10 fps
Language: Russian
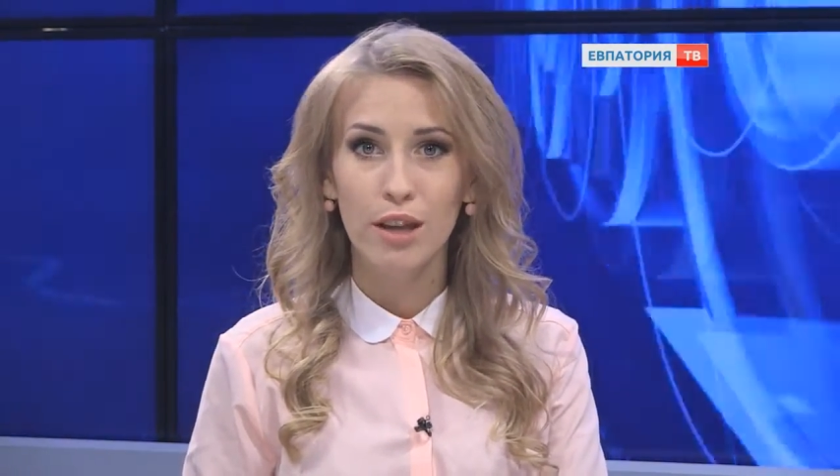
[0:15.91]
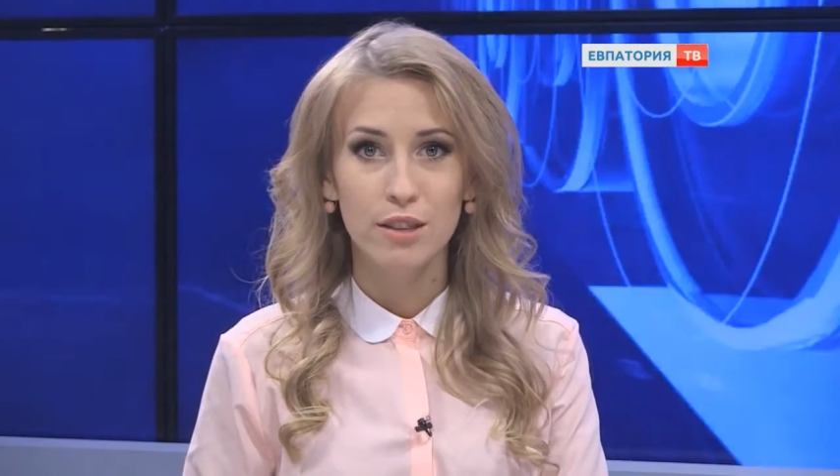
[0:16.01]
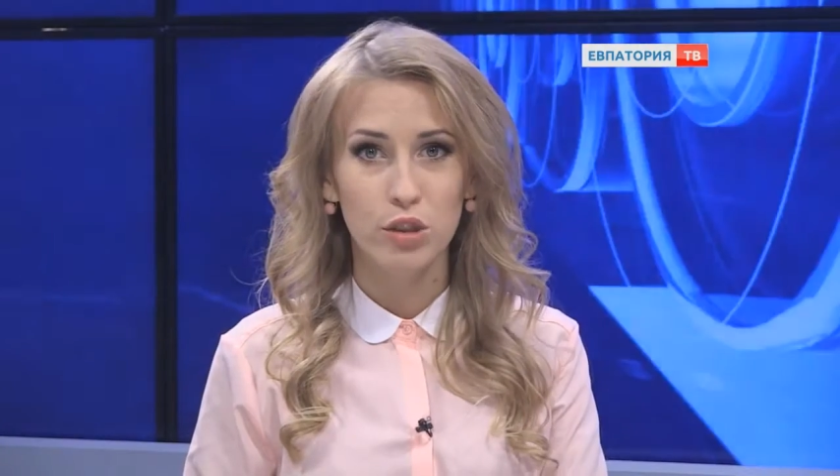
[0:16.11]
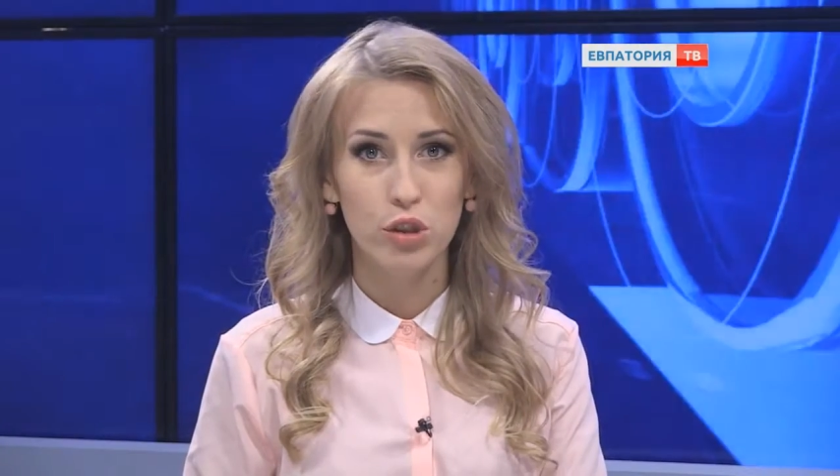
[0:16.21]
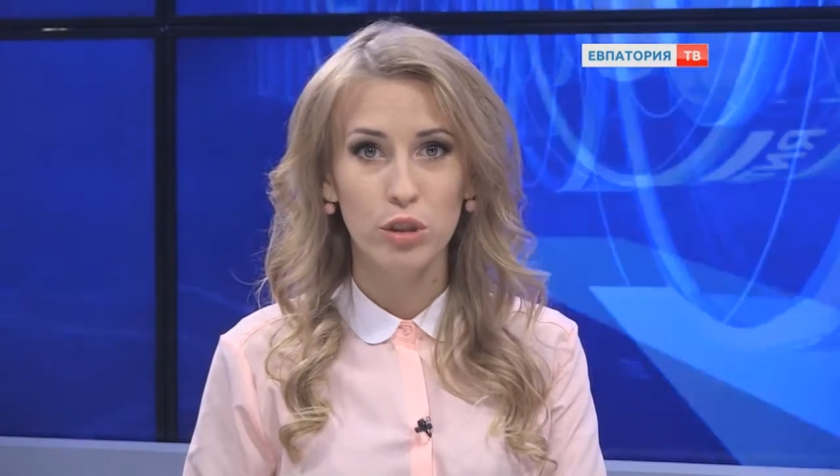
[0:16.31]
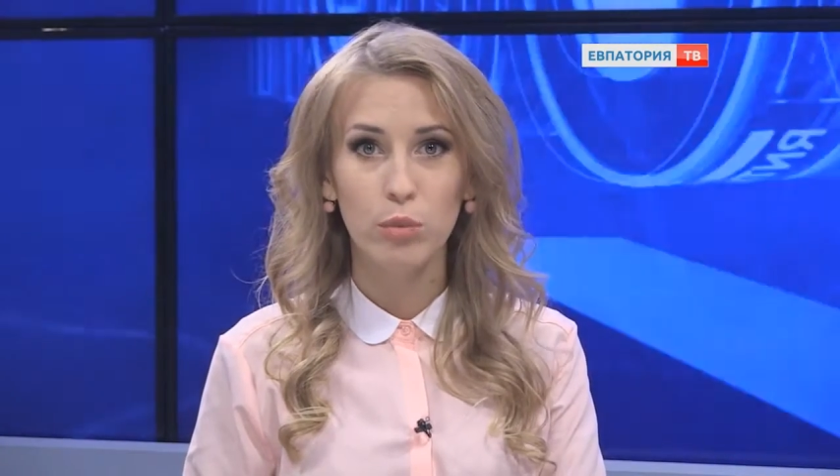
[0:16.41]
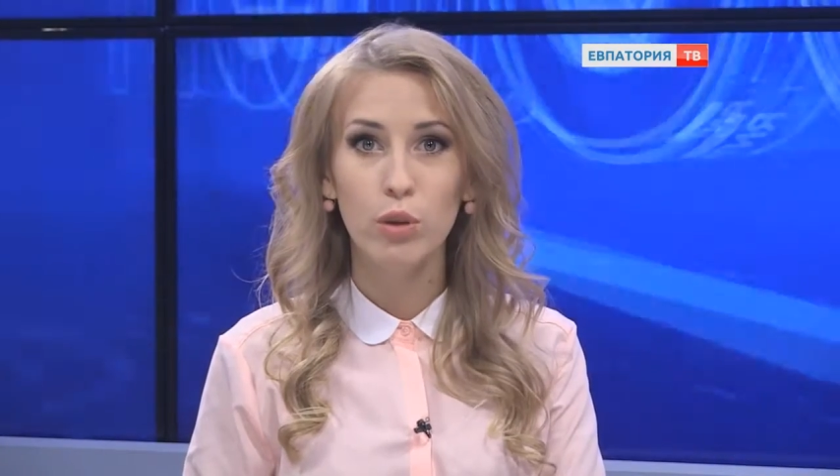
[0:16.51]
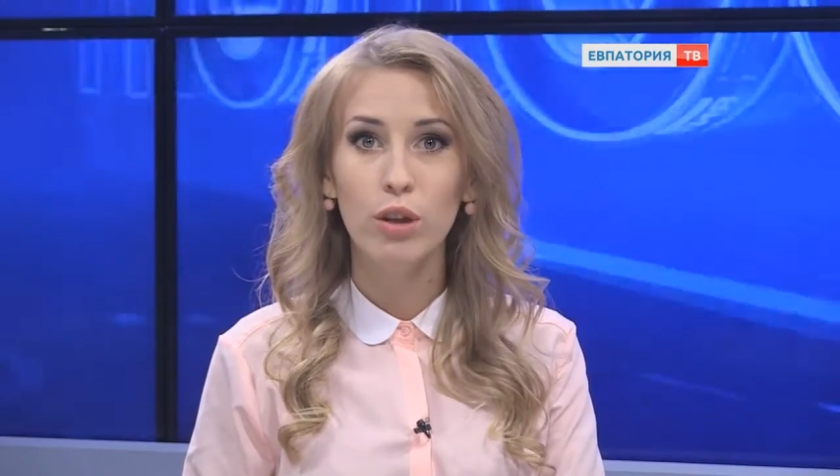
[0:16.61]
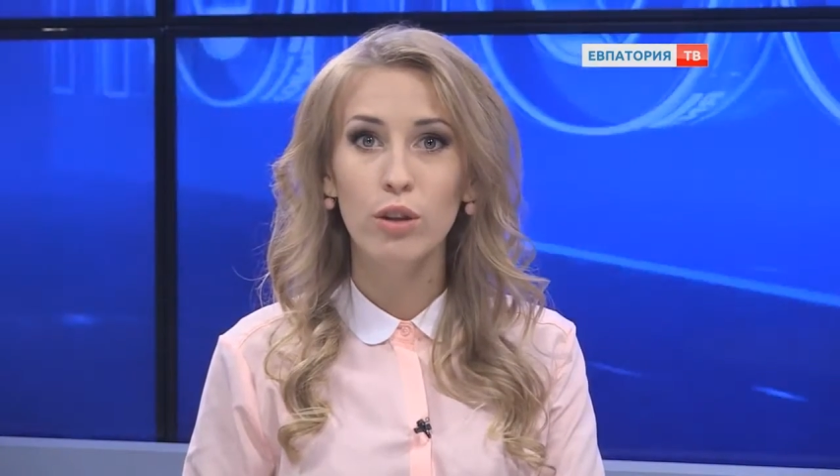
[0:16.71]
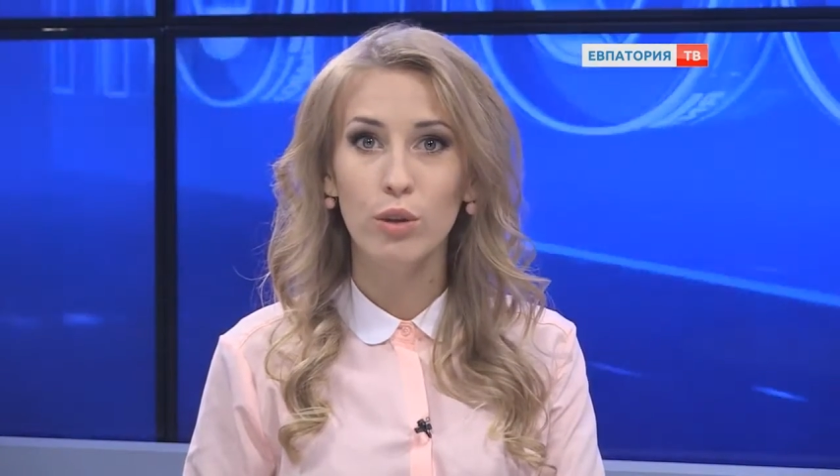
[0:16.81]
Со счетом
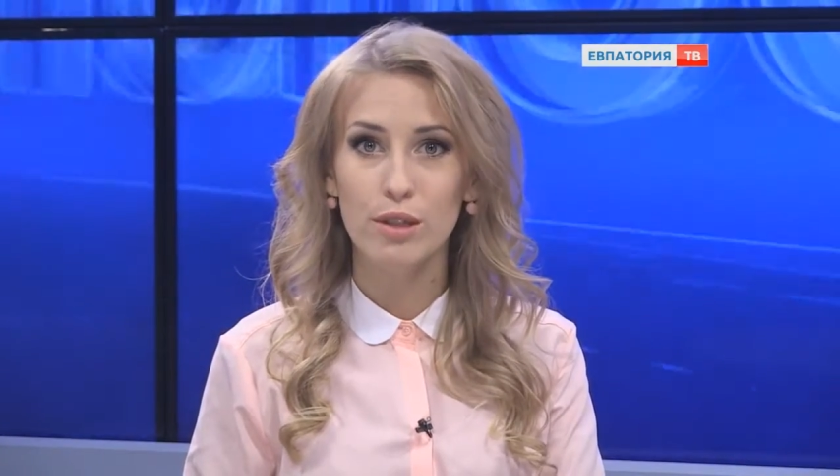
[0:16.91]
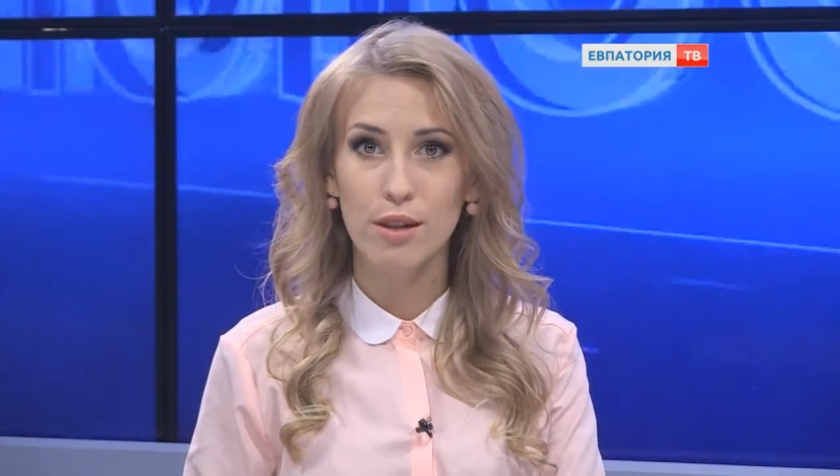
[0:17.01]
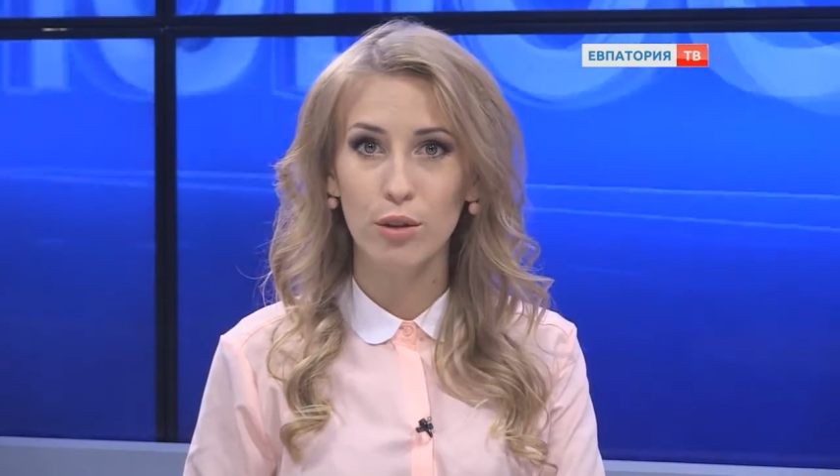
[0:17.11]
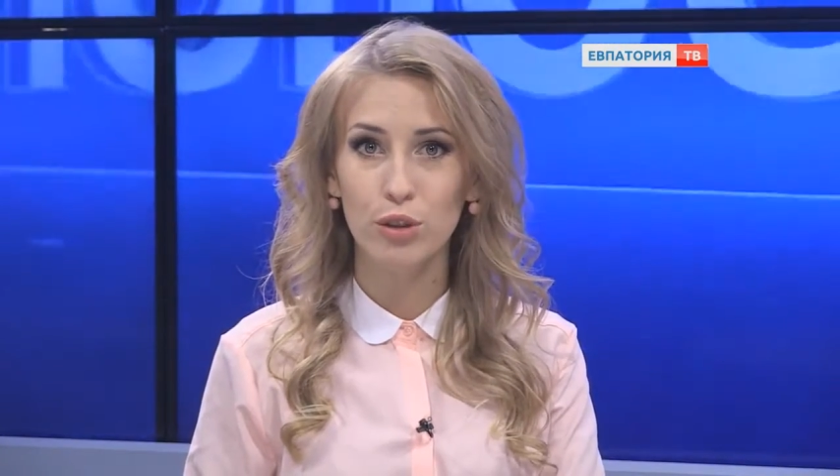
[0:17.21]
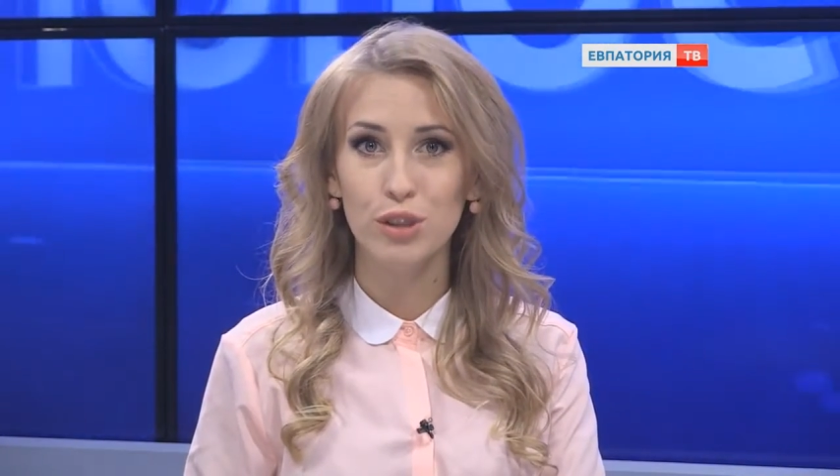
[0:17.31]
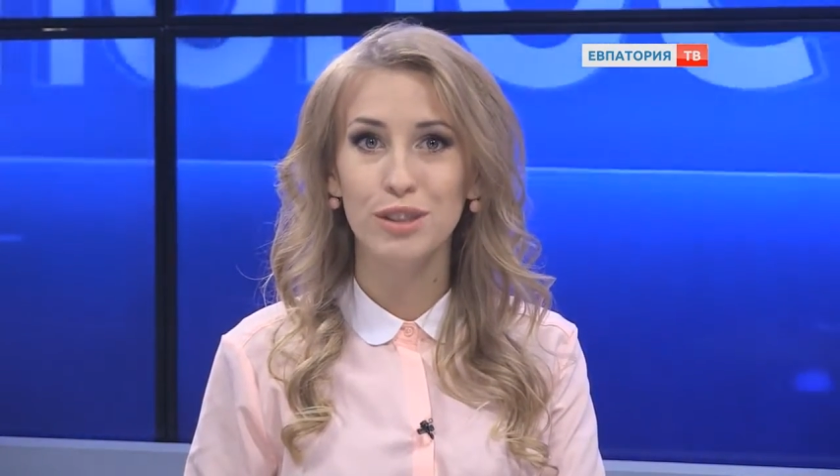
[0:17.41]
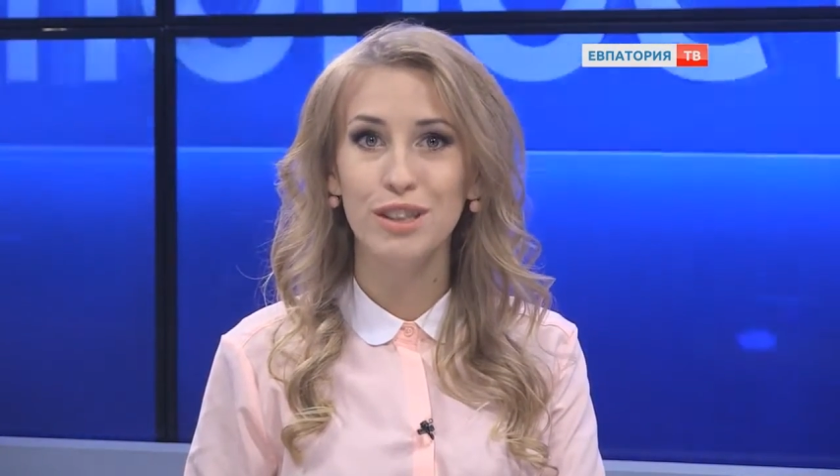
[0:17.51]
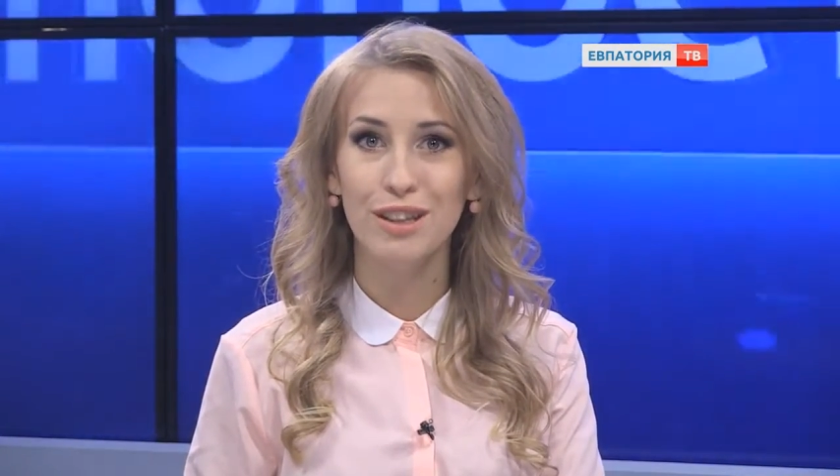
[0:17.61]
0-0 закончился